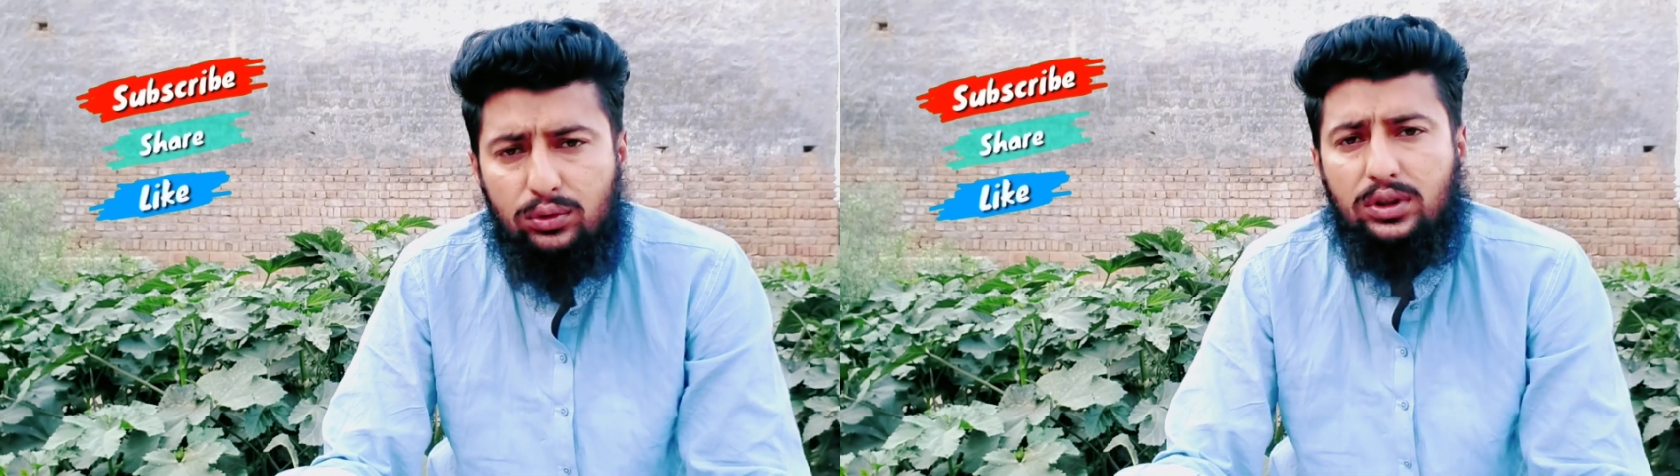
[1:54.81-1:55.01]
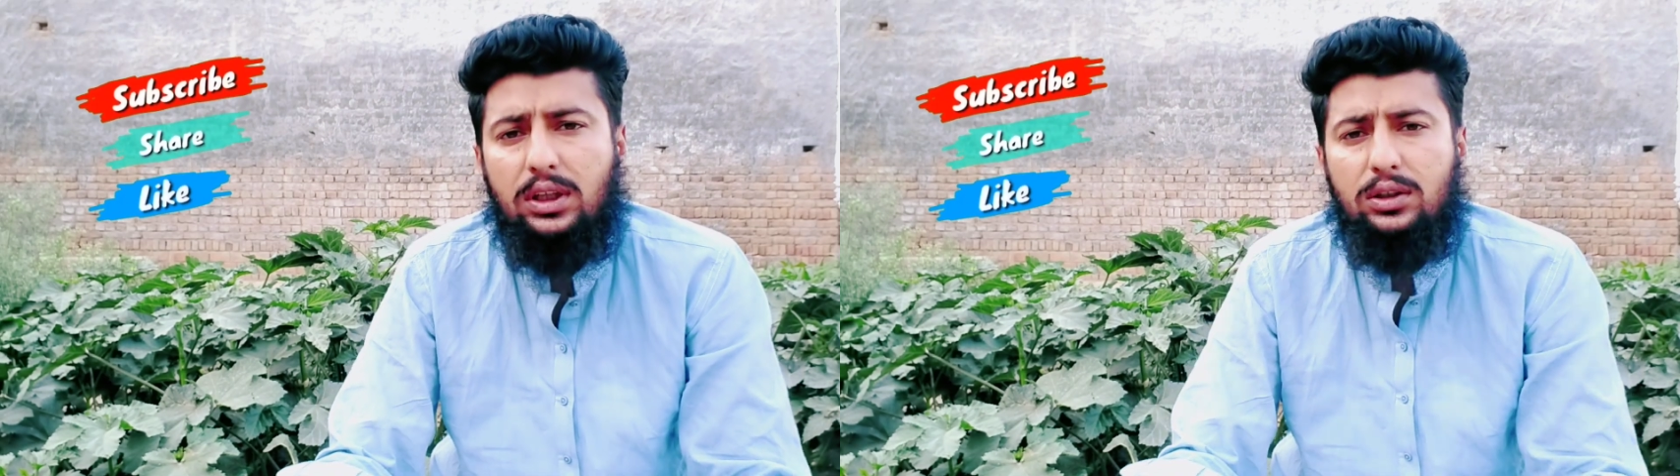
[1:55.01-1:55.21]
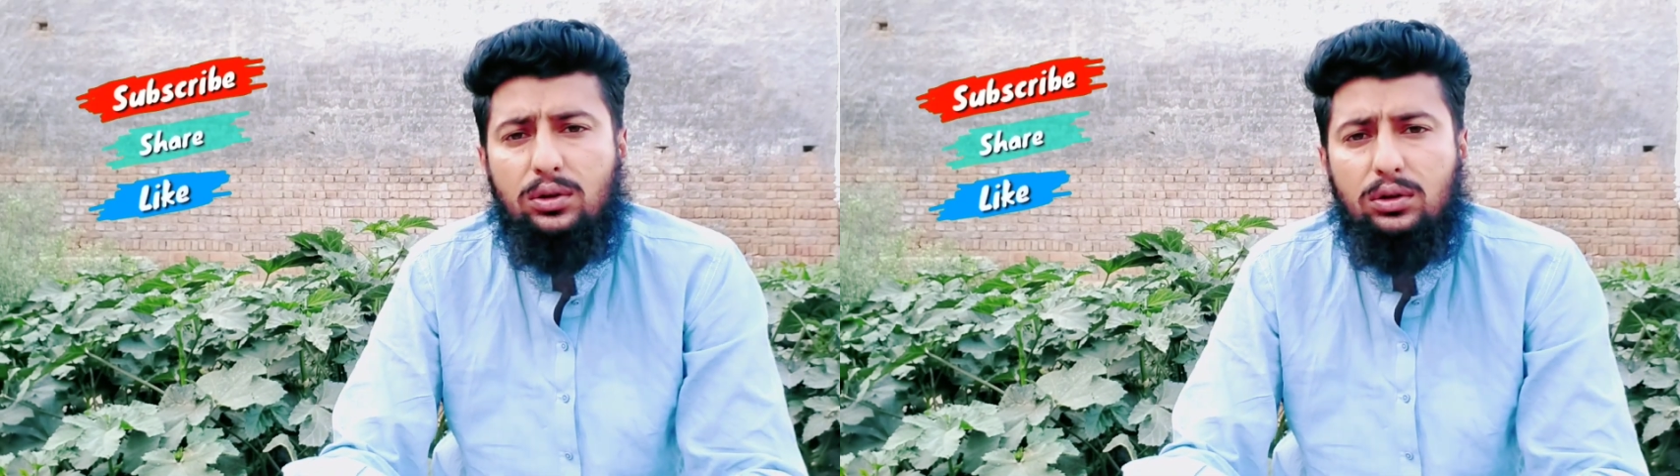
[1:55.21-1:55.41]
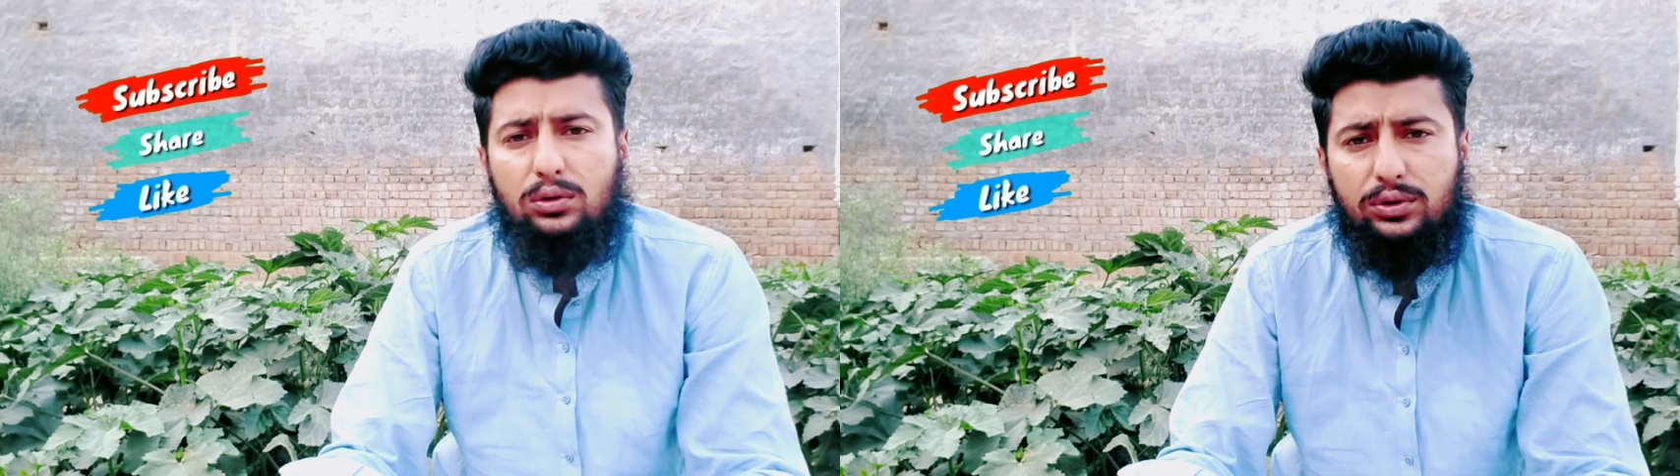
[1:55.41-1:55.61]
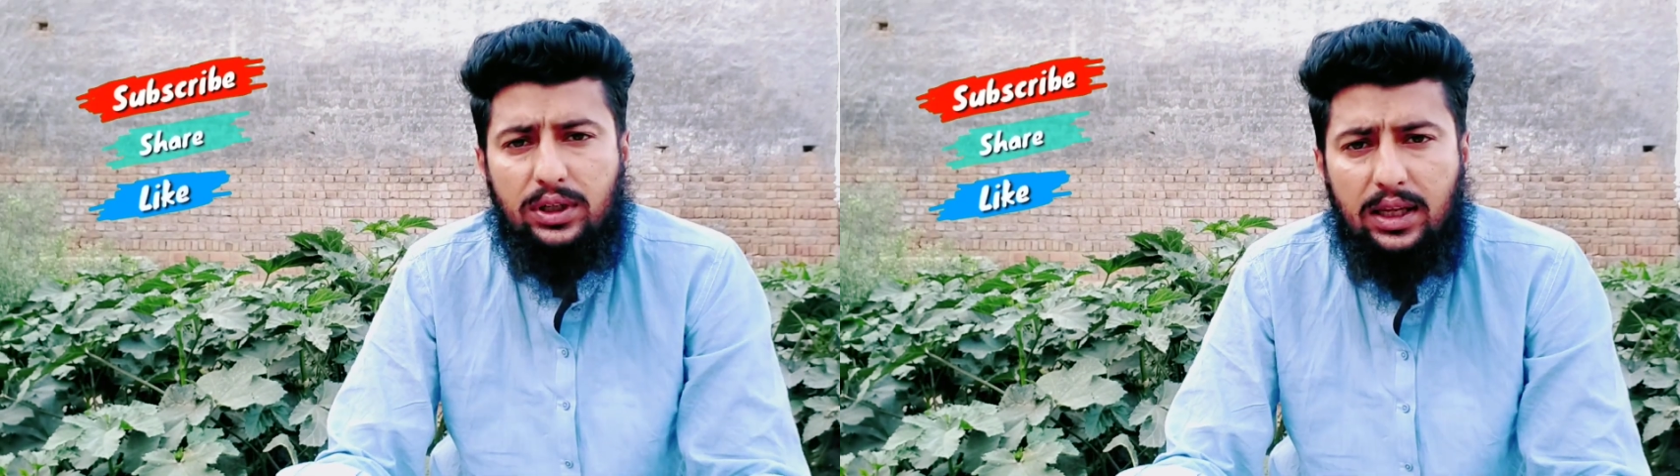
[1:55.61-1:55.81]
उनकी जो
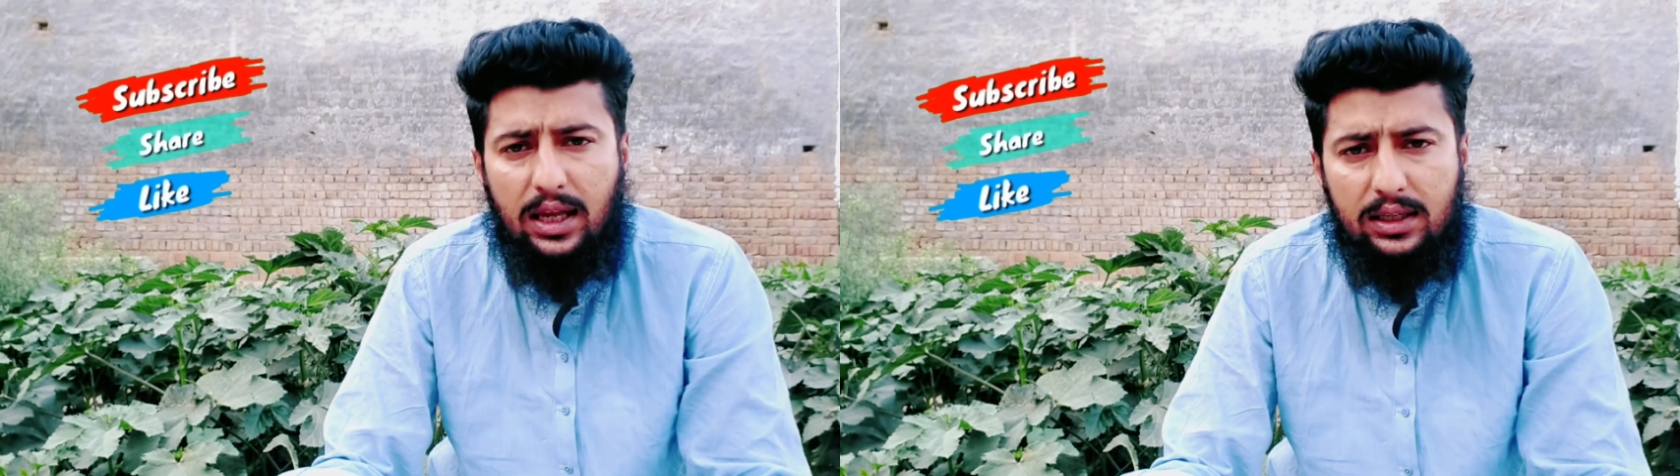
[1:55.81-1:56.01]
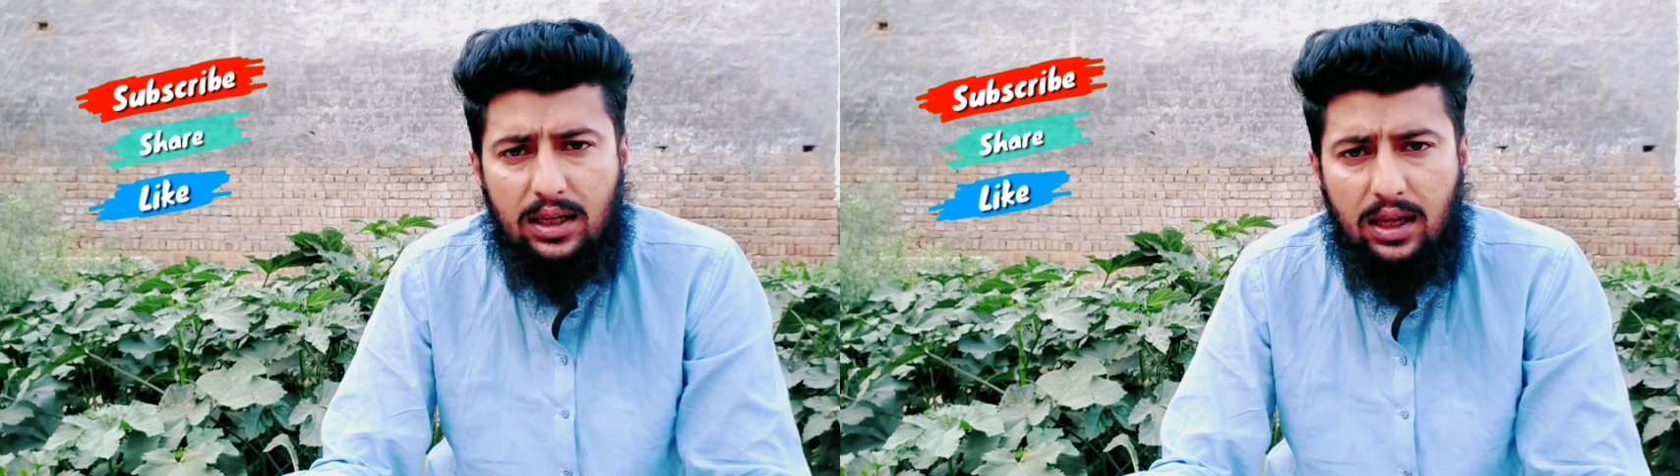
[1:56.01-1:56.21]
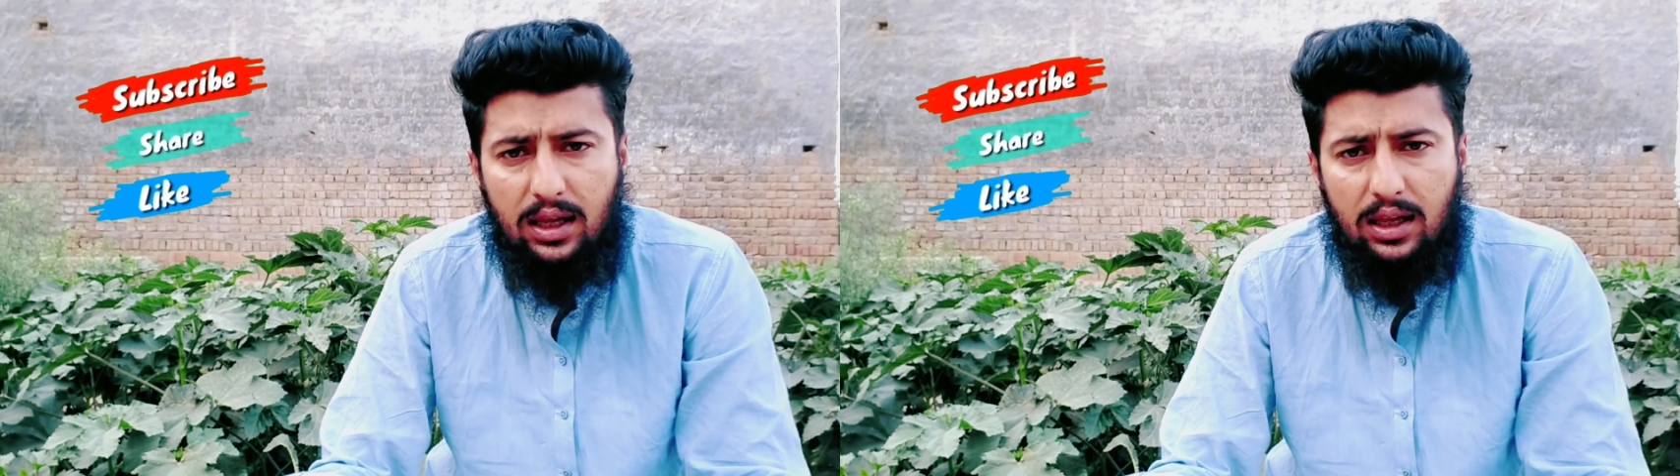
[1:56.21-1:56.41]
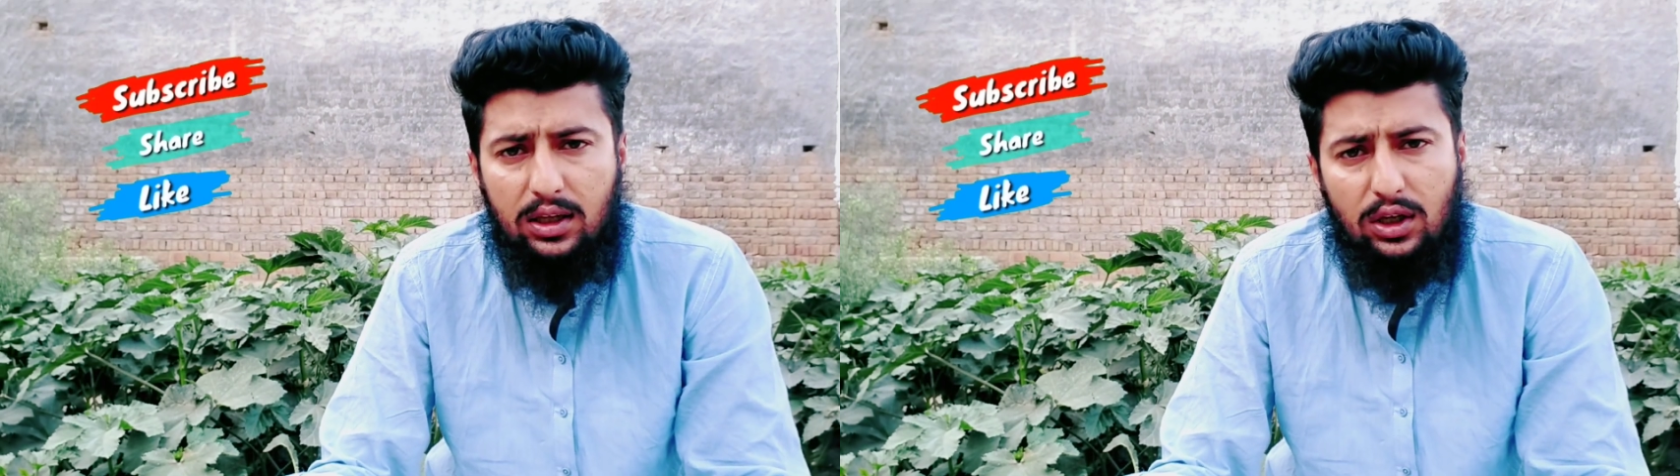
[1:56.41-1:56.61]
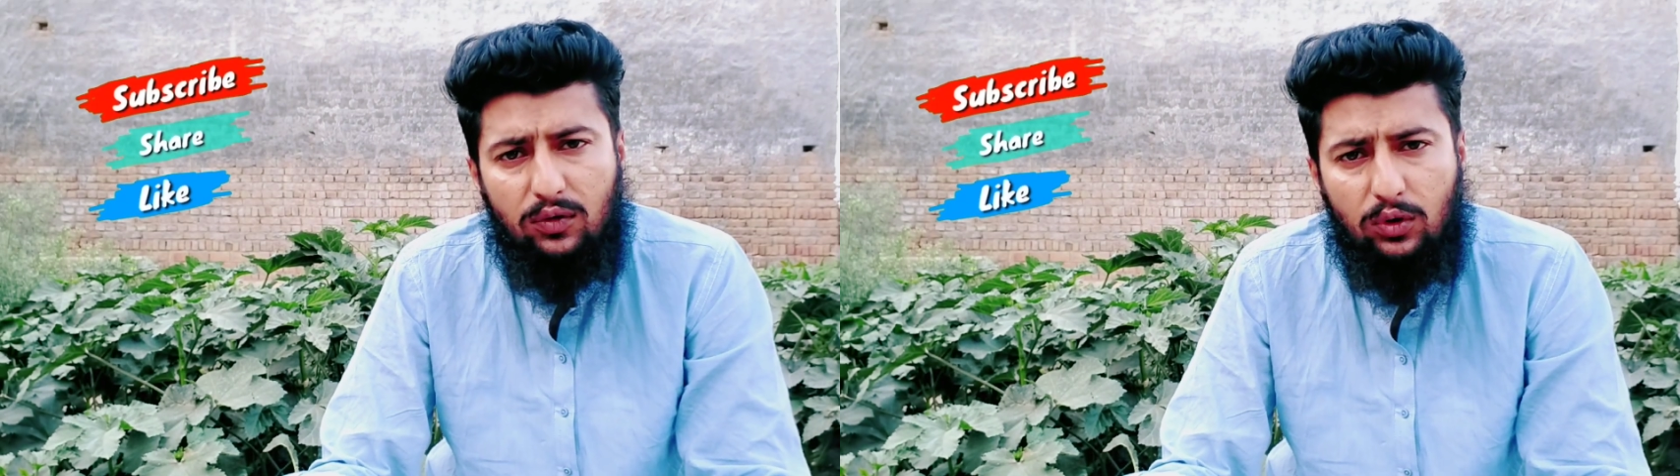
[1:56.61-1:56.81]
दूसरी अहलिया हैं
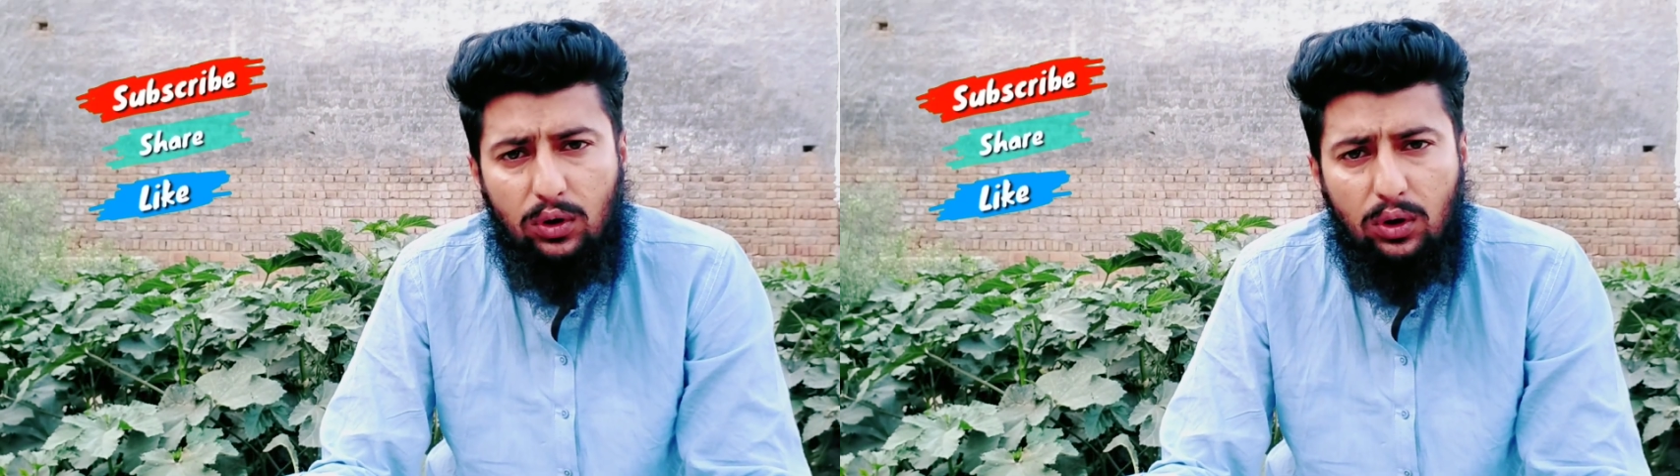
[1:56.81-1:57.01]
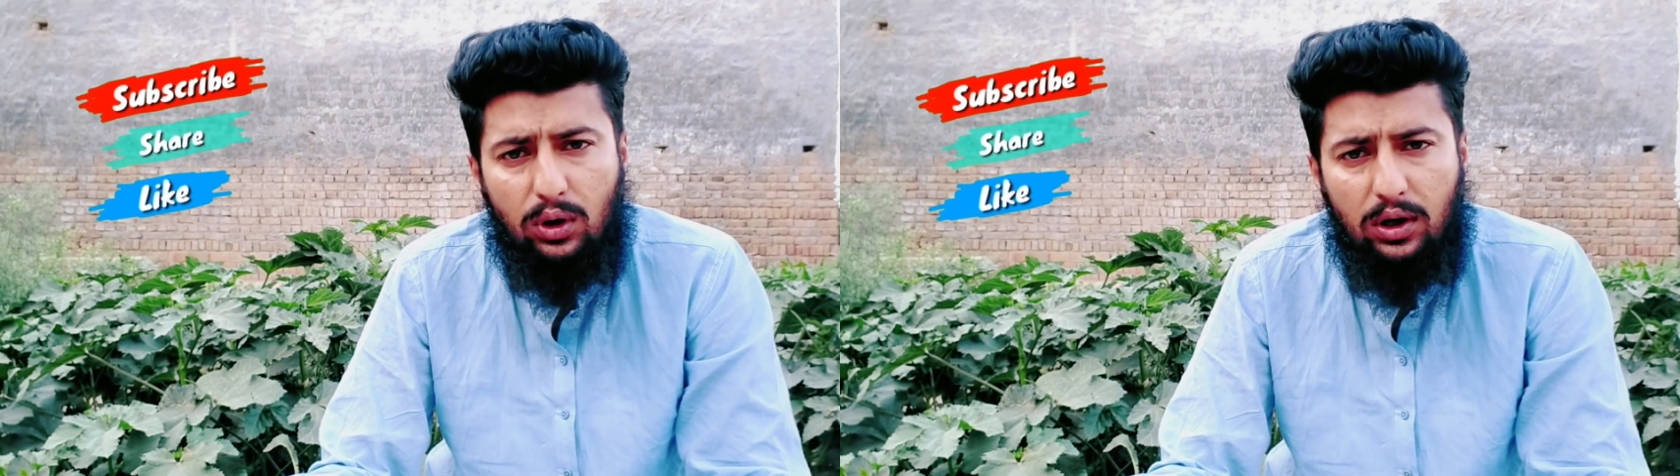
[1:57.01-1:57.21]
वो